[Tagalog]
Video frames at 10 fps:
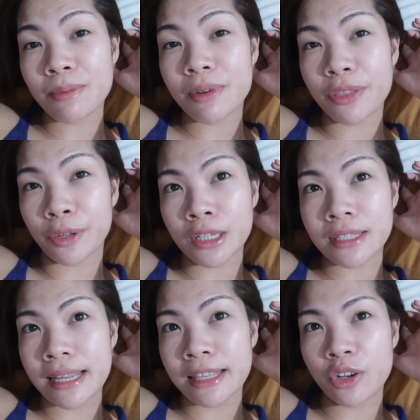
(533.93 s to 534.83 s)
Alam niya,
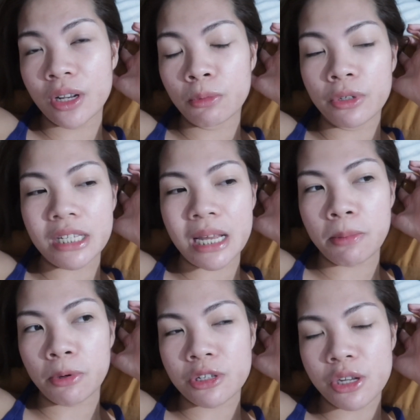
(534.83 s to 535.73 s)
Thursday. Hindi ko alam kung
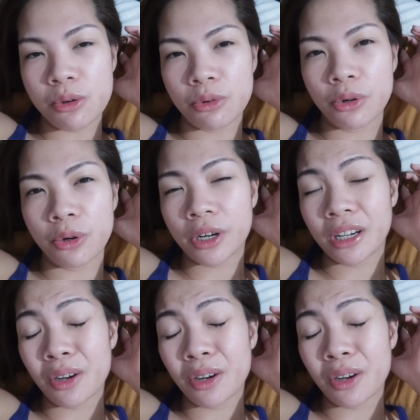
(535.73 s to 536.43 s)
isasama ko si Yugo or